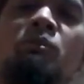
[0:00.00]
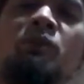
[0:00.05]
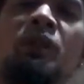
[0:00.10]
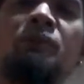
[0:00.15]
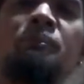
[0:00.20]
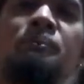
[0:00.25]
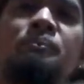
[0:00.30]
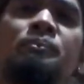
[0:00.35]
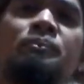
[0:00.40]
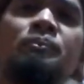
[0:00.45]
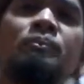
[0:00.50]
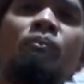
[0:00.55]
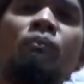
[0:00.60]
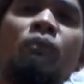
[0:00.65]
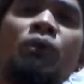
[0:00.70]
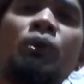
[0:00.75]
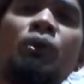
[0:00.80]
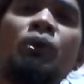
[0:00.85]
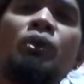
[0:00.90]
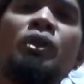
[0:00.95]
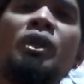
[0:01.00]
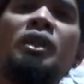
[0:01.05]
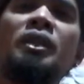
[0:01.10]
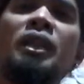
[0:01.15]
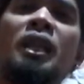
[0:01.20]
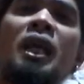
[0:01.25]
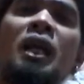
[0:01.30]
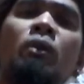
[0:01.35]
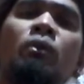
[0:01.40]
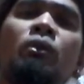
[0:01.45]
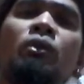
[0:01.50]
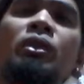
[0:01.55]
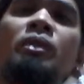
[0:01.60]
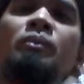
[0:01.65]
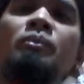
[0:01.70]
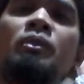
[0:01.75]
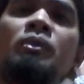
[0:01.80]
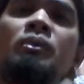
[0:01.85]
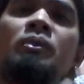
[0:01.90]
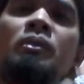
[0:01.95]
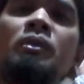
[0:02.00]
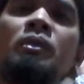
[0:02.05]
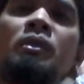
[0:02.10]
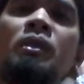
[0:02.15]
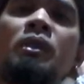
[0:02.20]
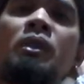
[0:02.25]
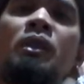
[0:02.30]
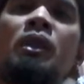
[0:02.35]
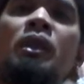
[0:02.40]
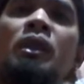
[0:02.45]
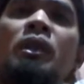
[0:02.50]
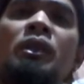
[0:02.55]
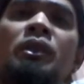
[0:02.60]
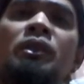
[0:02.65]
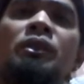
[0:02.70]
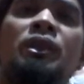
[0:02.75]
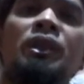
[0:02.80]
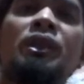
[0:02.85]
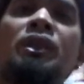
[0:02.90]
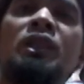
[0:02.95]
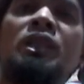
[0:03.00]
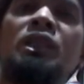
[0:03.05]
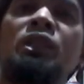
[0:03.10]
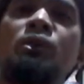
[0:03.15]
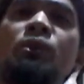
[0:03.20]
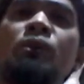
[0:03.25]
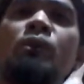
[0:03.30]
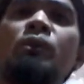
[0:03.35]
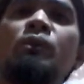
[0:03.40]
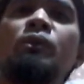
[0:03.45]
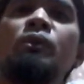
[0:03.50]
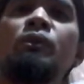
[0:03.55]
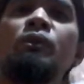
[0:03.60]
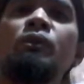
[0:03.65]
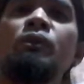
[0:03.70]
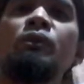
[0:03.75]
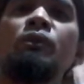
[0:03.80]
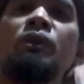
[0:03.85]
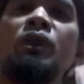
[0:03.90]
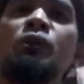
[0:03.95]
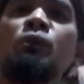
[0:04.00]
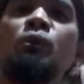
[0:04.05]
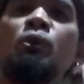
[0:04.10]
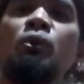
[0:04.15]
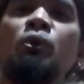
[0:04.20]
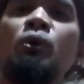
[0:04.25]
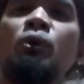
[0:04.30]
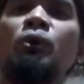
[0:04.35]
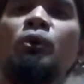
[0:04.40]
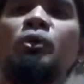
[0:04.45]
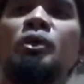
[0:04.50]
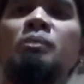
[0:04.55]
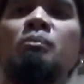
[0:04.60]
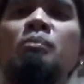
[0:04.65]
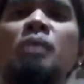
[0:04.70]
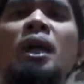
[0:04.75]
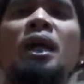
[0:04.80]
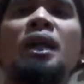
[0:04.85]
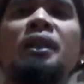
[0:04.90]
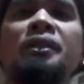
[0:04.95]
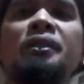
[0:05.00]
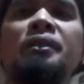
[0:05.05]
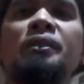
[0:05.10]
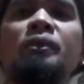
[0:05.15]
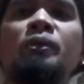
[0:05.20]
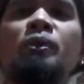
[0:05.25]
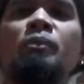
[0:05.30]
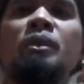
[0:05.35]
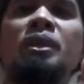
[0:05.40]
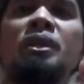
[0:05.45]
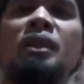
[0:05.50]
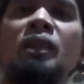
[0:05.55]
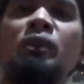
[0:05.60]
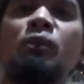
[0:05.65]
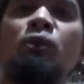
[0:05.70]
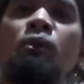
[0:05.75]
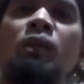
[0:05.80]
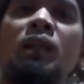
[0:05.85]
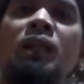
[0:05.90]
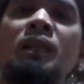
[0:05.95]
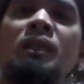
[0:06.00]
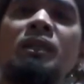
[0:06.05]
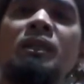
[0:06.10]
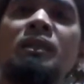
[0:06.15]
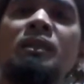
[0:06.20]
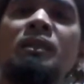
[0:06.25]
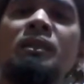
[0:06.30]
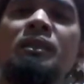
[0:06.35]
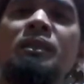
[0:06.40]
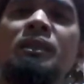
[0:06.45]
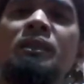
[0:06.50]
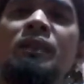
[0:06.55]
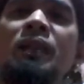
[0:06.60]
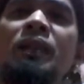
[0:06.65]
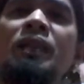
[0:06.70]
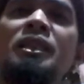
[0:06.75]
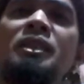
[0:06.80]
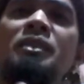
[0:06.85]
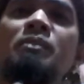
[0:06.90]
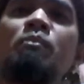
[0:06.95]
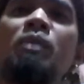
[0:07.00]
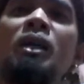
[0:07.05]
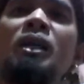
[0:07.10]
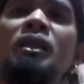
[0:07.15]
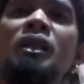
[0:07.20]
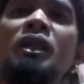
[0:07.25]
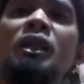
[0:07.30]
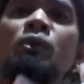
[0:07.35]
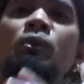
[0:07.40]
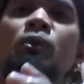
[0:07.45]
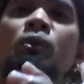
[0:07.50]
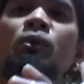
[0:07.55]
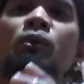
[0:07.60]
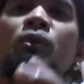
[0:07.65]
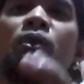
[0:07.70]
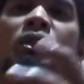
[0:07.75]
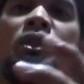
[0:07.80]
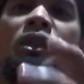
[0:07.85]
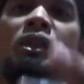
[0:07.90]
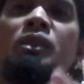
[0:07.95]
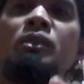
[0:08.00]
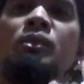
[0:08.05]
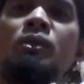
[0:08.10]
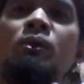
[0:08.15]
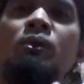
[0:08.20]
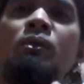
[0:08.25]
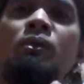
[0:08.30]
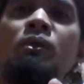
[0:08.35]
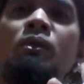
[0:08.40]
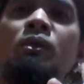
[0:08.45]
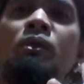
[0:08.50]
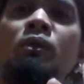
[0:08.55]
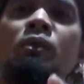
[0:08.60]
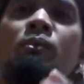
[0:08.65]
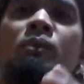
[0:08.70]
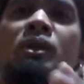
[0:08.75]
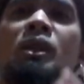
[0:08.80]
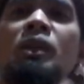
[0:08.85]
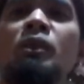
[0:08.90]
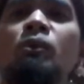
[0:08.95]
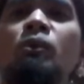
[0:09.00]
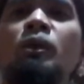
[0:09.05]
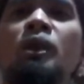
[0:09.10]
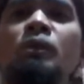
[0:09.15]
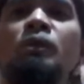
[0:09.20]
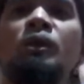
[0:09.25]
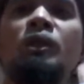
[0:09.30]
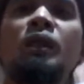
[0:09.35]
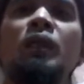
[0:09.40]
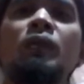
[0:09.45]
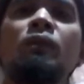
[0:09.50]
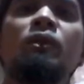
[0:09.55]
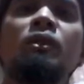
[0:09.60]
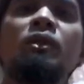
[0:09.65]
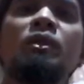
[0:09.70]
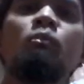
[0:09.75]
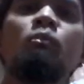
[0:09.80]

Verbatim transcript: man, tungod kay tanawon nimo Si Kristo nagtukod og simbahan, Roman Katolik. Nanay simbahan nga gitukod ni Kristo. Roman Katolik niya karon ang